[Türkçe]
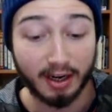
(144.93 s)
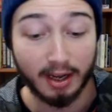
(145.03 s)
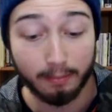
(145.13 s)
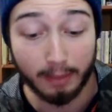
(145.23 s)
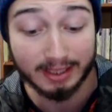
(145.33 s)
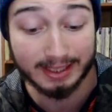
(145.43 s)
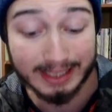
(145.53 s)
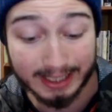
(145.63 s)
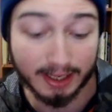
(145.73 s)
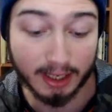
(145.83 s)

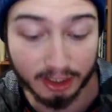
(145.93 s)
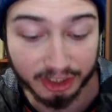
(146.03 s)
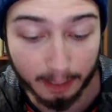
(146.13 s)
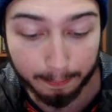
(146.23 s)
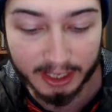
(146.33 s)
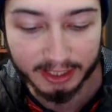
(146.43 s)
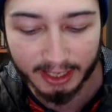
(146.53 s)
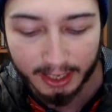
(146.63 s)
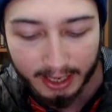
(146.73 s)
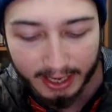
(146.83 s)
maxlayacağız arkadaşlar hep birlikte.
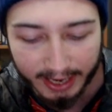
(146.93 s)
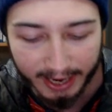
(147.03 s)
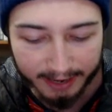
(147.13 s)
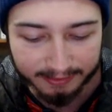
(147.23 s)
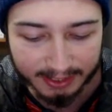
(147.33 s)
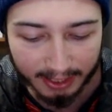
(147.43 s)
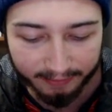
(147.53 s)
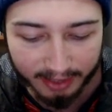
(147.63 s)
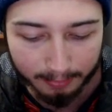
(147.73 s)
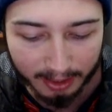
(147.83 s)

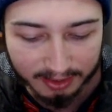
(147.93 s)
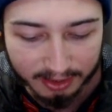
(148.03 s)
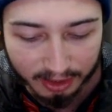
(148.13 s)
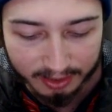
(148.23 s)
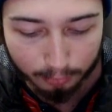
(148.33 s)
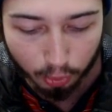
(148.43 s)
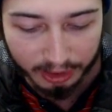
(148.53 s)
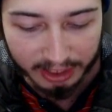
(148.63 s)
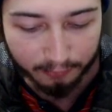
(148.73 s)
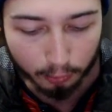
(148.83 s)
Efsanevileri maxlayacağız abi çok
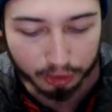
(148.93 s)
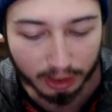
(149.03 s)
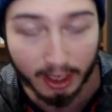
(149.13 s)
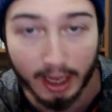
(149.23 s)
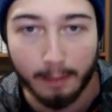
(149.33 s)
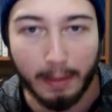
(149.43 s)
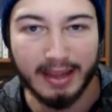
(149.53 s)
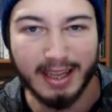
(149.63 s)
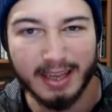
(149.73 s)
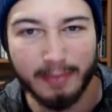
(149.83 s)
keyifli olacak.
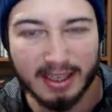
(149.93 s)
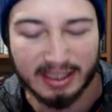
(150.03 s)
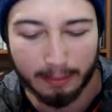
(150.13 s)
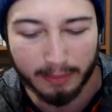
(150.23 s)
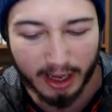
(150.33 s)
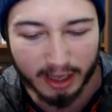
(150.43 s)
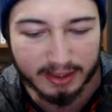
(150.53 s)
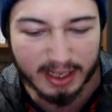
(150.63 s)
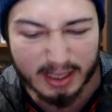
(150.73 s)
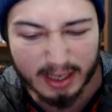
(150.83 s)
Bendeki maxlanmayan
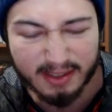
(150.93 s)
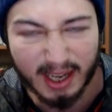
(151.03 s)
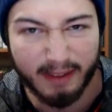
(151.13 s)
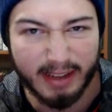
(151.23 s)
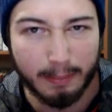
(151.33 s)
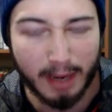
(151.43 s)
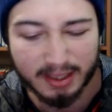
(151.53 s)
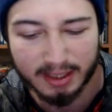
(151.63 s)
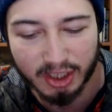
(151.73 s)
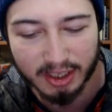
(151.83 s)
7-8 efsanevi de
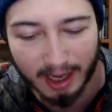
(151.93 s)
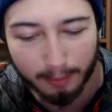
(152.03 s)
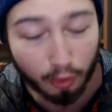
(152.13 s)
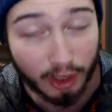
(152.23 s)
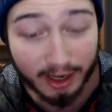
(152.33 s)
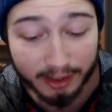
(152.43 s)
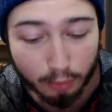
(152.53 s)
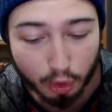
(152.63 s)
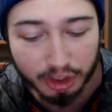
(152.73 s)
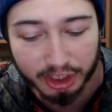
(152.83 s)
maxlayacağız abi. Onlarla da
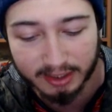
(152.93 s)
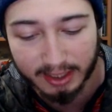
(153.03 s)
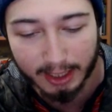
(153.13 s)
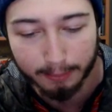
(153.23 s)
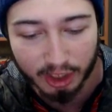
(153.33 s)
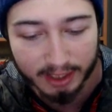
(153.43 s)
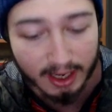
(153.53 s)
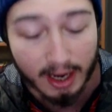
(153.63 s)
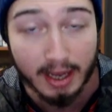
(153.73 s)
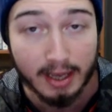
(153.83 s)
müthiş desteler yapacağız.
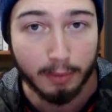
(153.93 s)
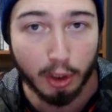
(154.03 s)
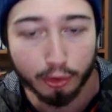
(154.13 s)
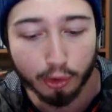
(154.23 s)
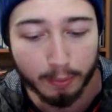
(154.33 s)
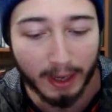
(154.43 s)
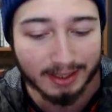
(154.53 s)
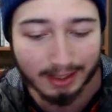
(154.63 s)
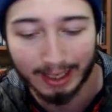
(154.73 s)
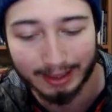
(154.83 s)
Biliyorsunuz
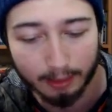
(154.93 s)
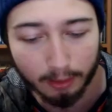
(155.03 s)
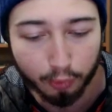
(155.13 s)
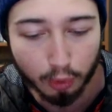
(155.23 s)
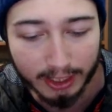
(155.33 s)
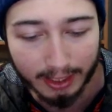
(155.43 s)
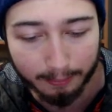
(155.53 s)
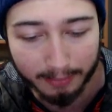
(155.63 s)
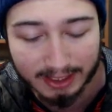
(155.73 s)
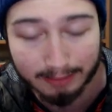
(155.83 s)
bazı kartların da full değil
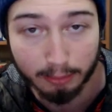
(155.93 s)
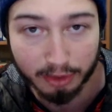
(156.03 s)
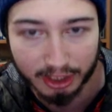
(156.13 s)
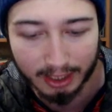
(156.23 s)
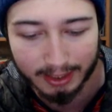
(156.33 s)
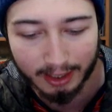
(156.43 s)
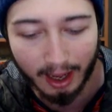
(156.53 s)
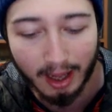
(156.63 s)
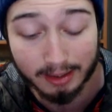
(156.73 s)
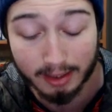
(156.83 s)
hani basılmamış kartlar
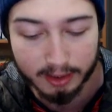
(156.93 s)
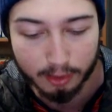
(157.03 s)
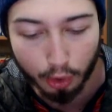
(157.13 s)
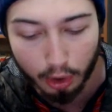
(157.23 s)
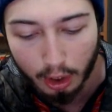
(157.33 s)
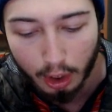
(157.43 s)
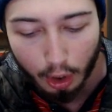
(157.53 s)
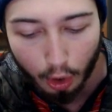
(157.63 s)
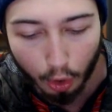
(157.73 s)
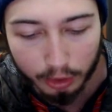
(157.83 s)
altın istiyor.
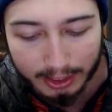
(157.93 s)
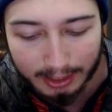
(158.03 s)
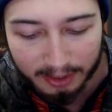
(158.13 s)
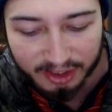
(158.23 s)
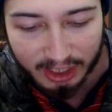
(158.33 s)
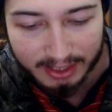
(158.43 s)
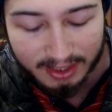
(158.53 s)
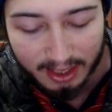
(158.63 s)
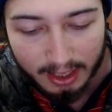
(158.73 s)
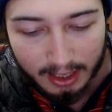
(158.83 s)
Onlara da basacağız
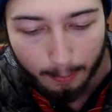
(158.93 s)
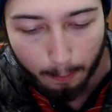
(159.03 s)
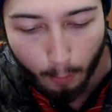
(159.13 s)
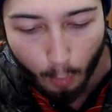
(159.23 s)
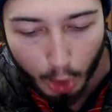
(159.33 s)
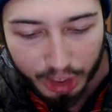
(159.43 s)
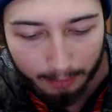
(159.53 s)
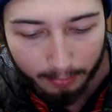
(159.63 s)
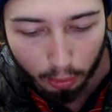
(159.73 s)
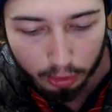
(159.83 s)

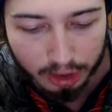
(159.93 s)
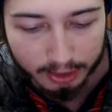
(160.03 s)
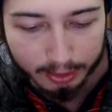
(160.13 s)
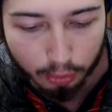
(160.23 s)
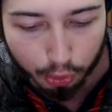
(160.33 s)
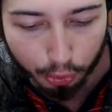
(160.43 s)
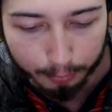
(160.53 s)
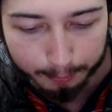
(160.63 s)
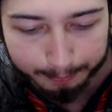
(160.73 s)
mükemmel olacak diye düşünüyorum.